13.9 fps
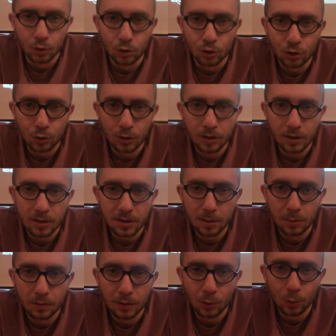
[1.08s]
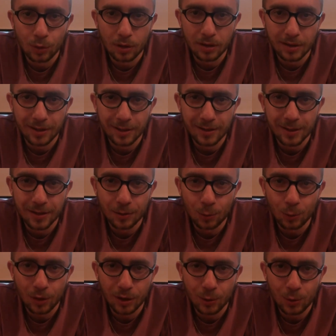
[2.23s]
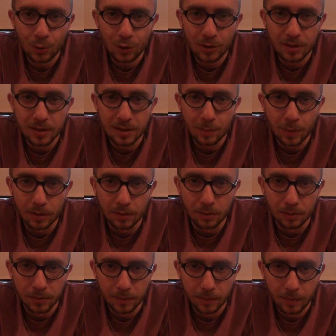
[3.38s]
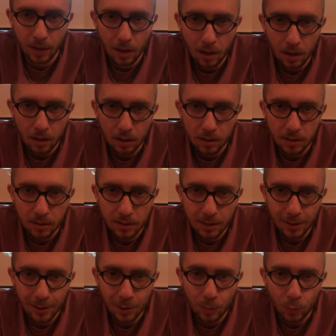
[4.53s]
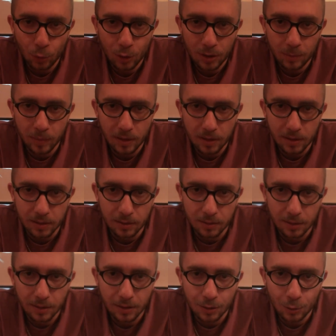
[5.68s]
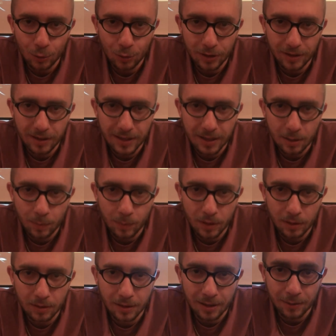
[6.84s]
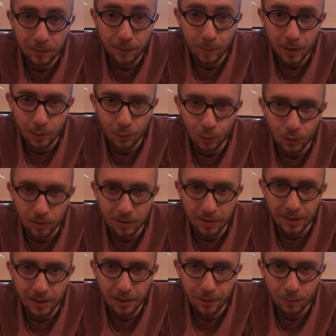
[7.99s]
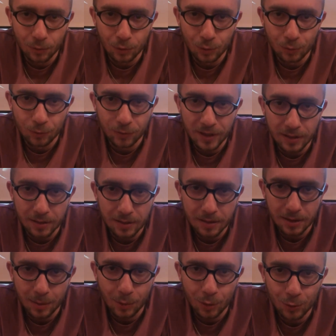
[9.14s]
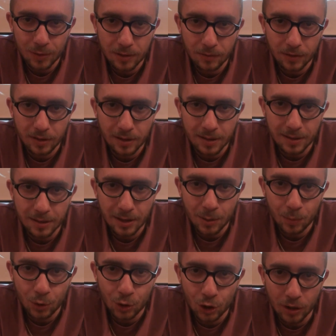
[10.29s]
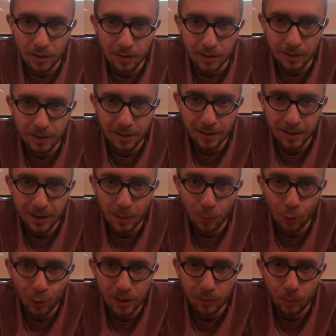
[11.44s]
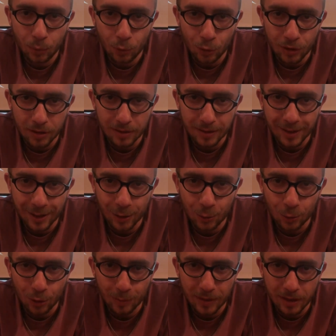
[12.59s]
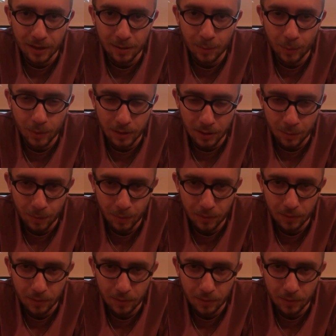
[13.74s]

Жжет до самого нутра не затухающий запал. Это тело поле брани, на которое я пал, как в болото, головою вниз, на бронзовый изгиб шеи, как на поле боя, на котором я погиб.